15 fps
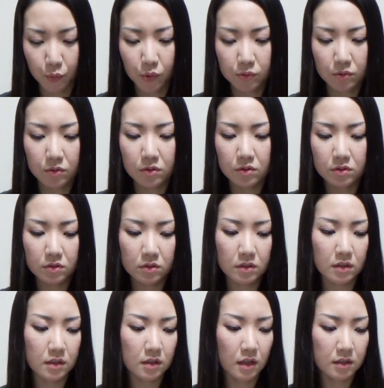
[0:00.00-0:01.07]
冒頭
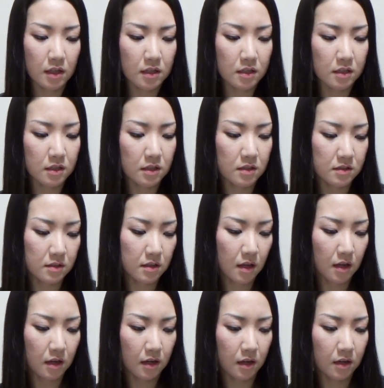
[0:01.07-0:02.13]
あたりにです
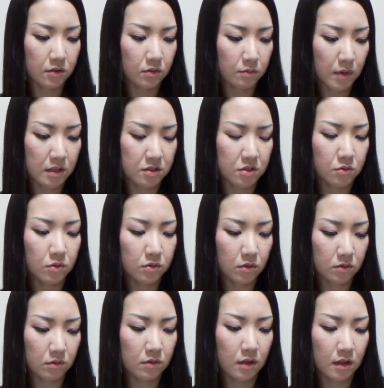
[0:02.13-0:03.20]
ね、あのまあ仕
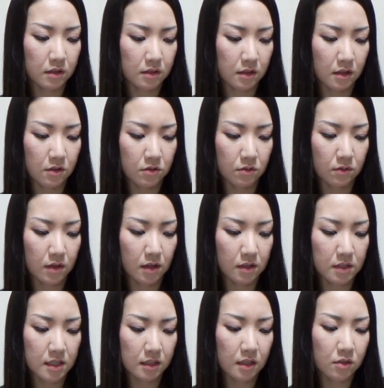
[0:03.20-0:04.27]
事とかっていうのは
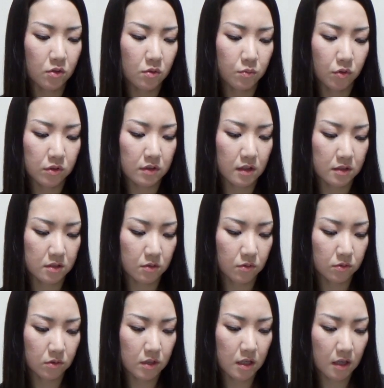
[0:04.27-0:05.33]
嫌だと思った仕
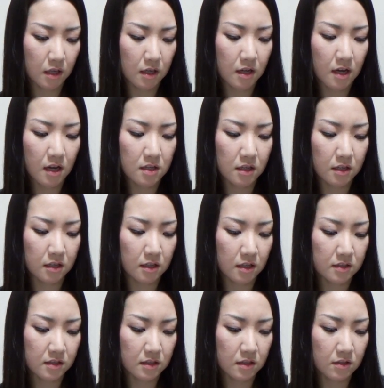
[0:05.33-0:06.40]
事でね、意外に引き
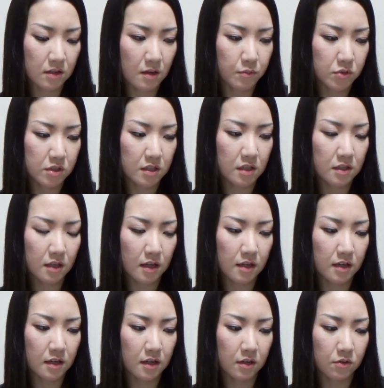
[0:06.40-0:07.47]
出されるかもしれない
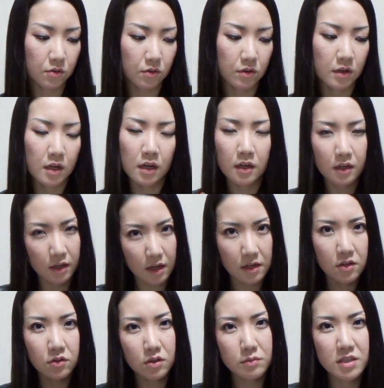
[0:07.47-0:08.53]
から、こうえ
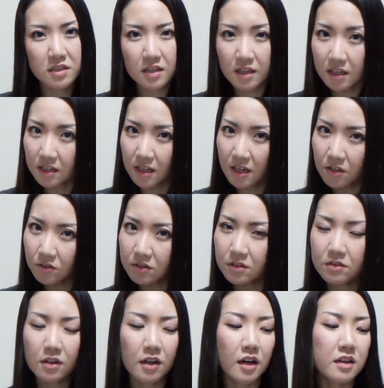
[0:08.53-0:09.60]
り好みしちゃいけないよって
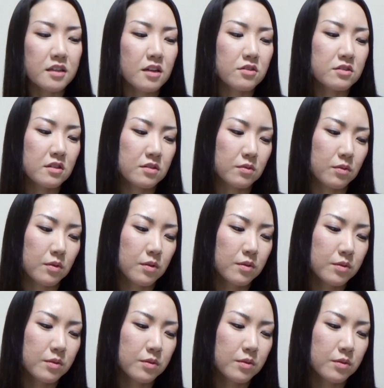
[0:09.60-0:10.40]
いうのが書いてあるんですよ。